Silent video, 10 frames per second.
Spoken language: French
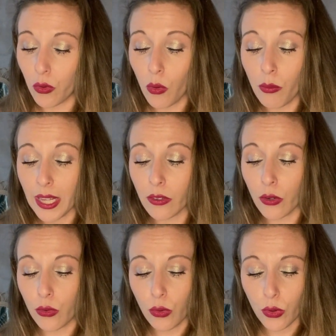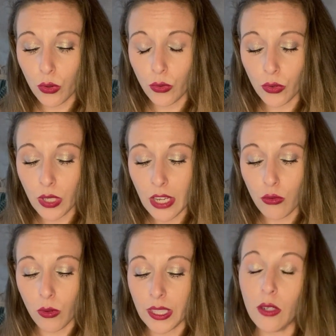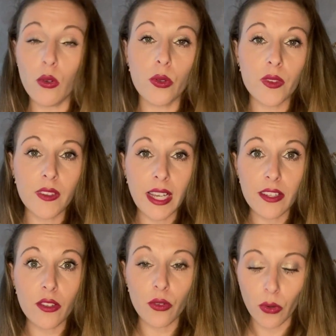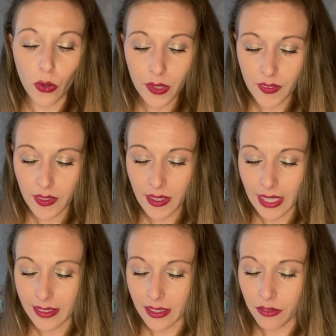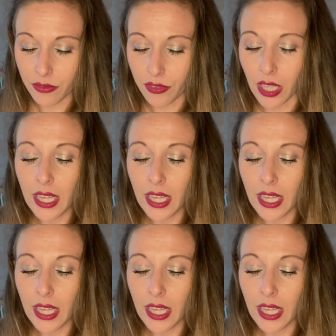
combattre tout au long de la journée le stress oxydatif